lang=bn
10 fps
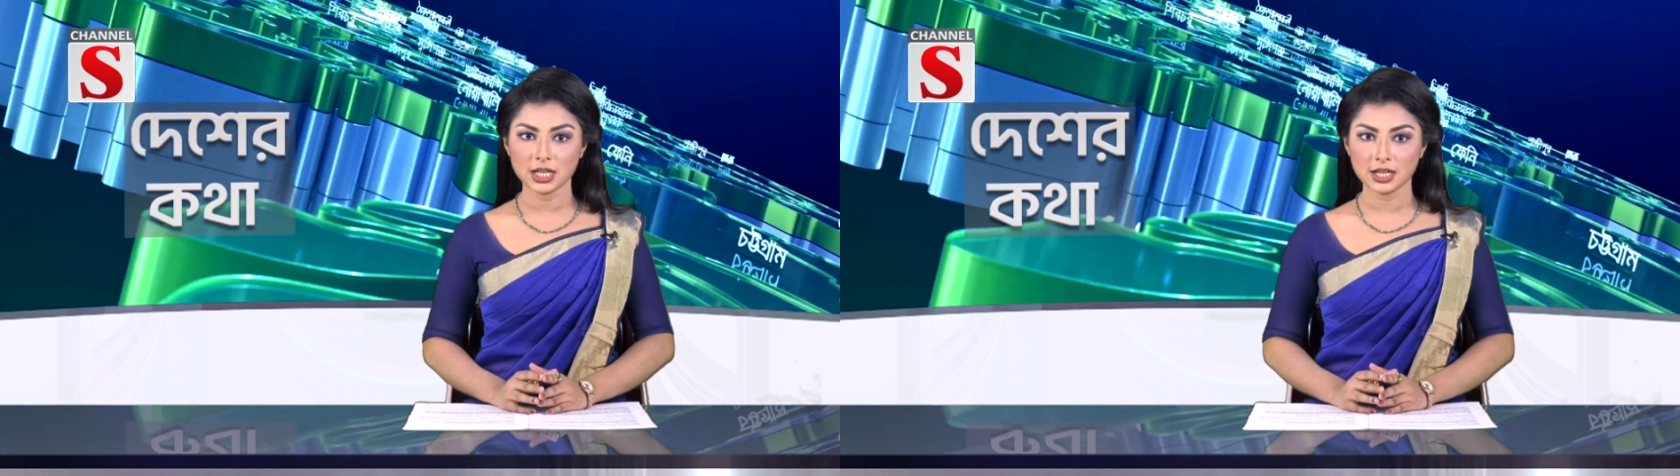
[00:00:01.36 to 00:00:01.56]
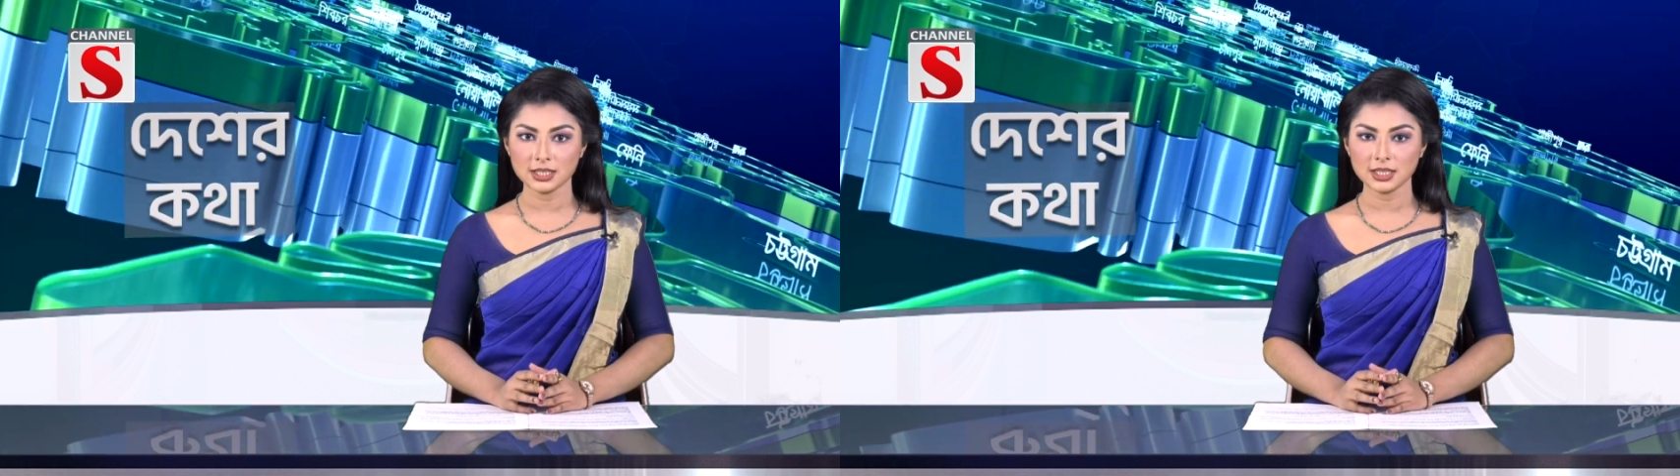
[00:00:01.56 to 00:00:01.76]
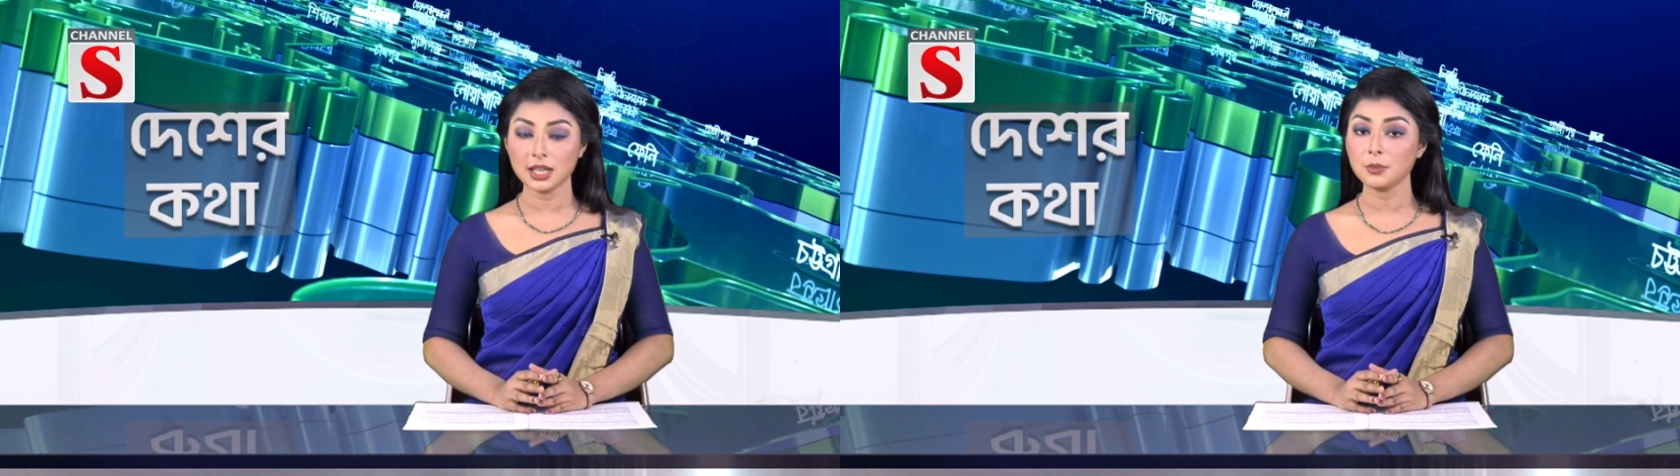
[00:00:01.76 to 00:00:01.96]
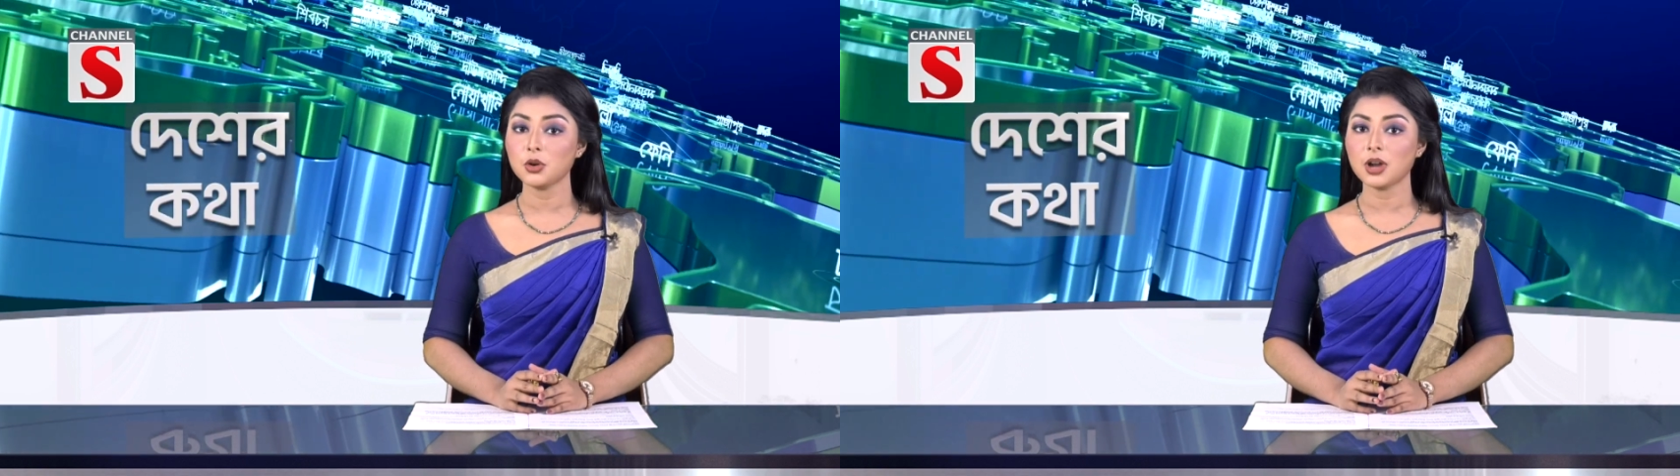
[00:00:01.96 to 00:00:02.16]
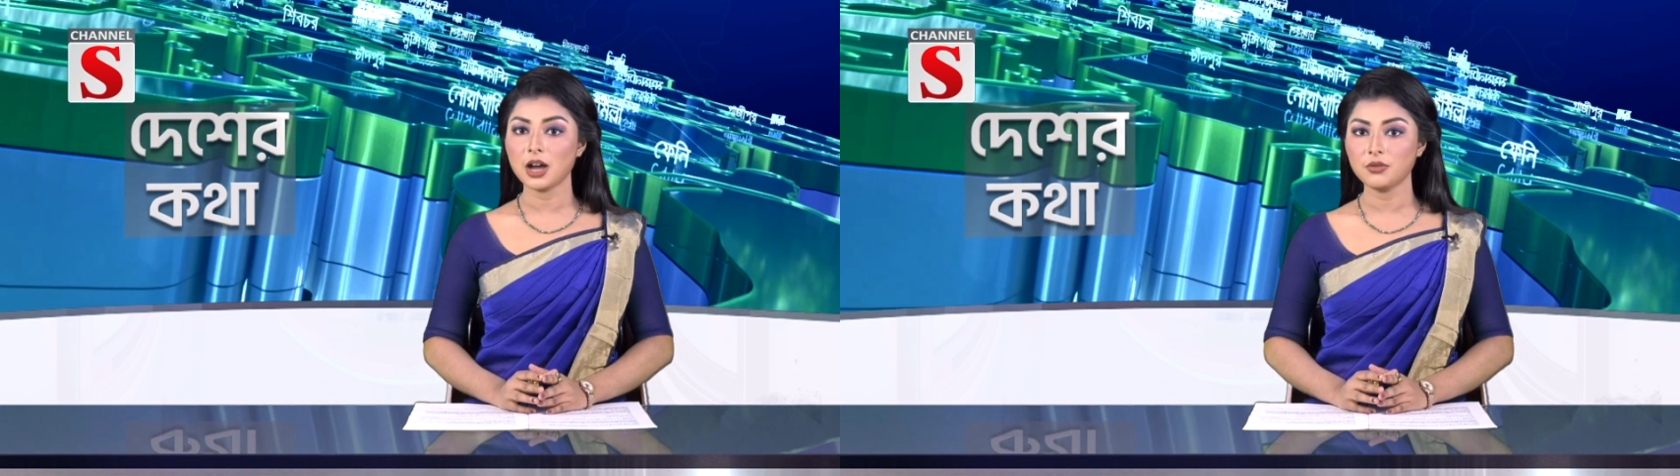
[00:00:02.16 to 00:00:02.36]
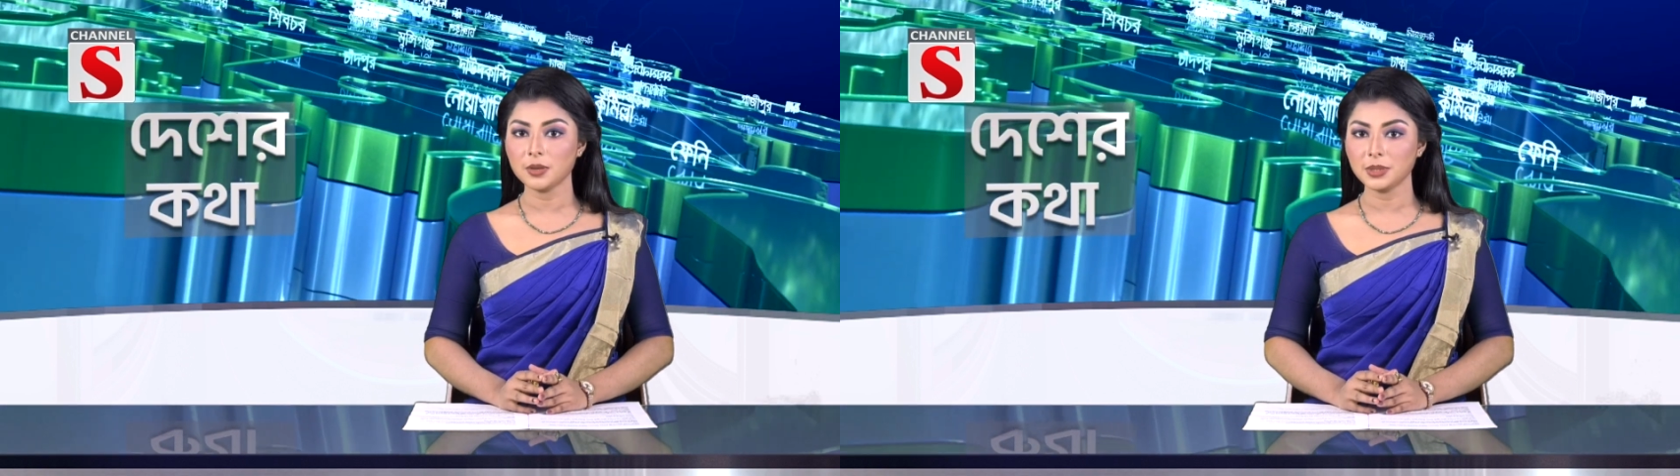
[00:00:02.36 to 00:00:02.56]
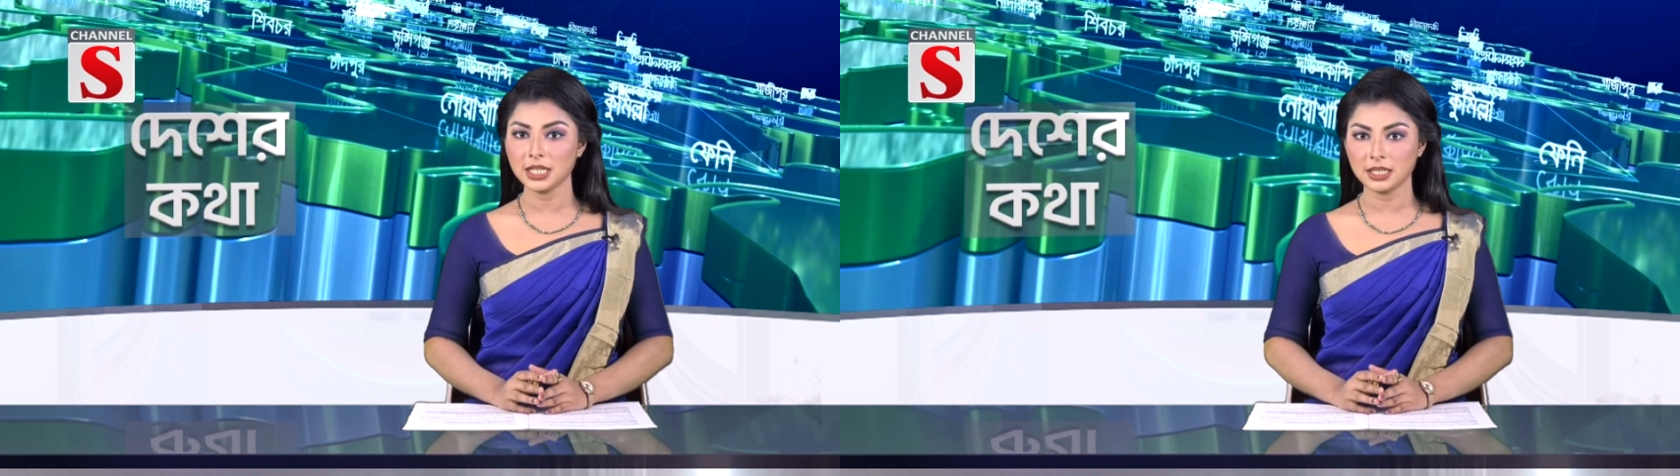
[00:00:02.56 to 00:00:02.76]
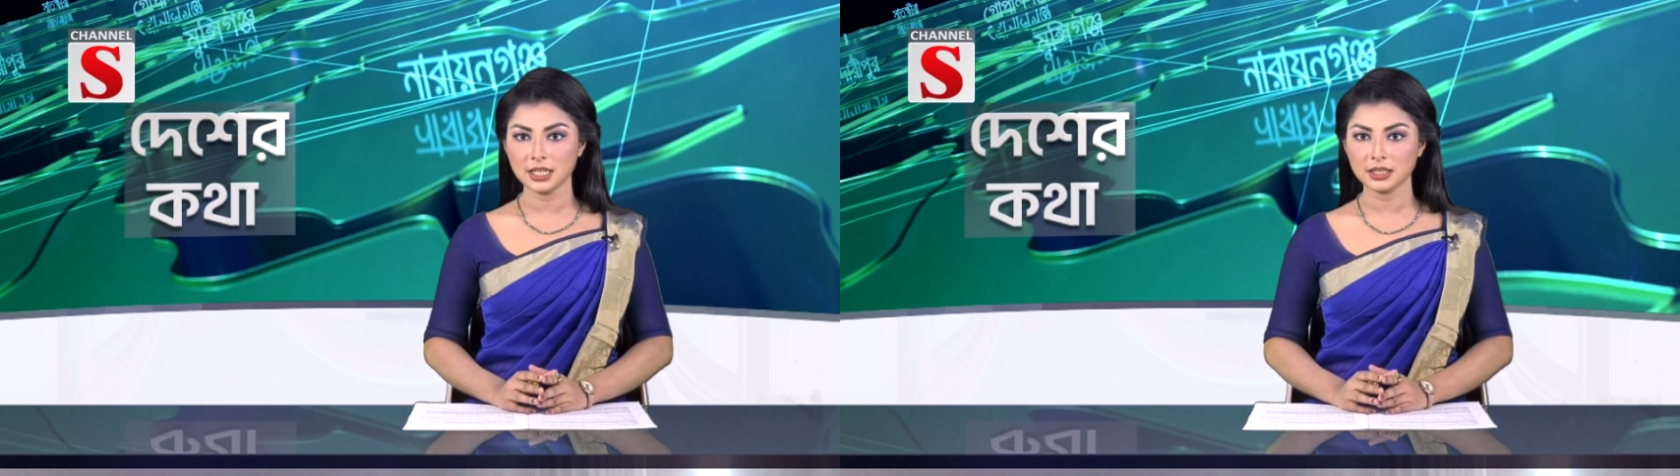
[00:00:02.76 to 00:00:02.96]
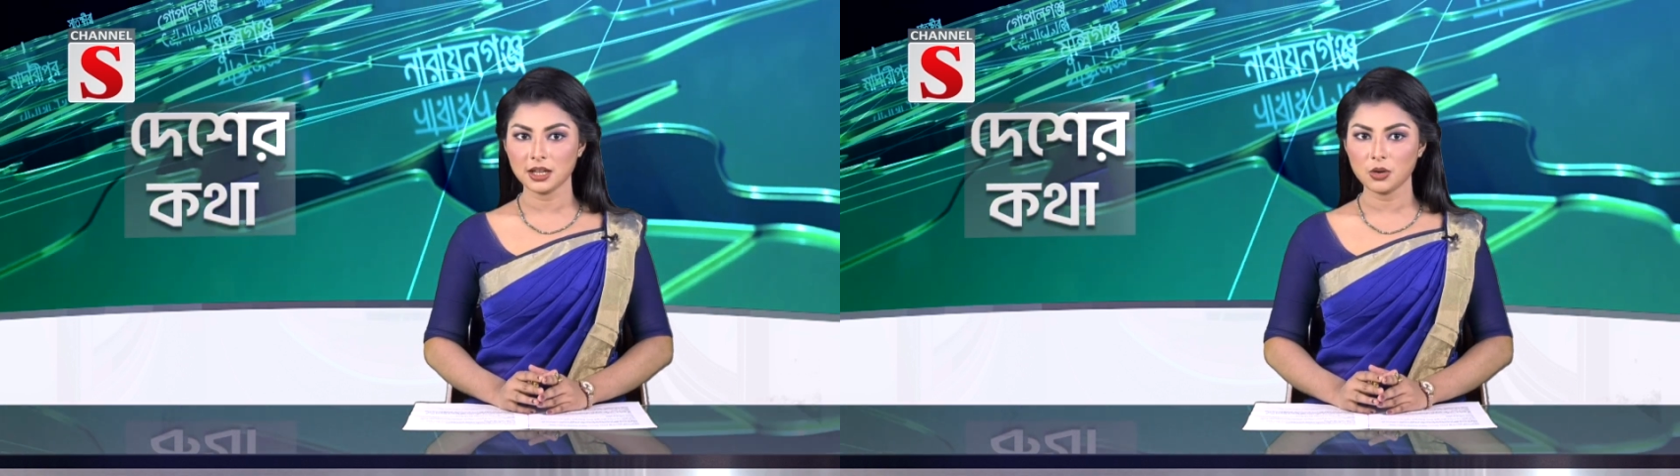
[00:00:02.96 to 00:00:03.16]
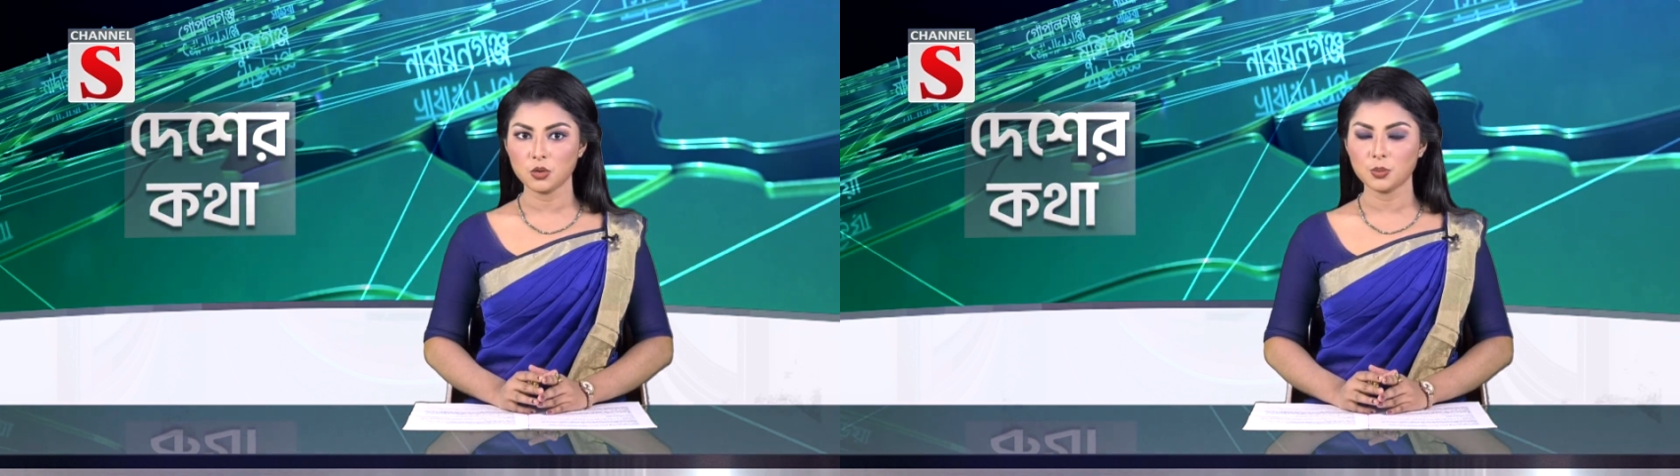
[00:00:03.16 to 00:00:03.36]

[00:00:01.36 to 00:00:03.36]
শেখ হাসিনা এবং আওয়ামী লীগ নেতা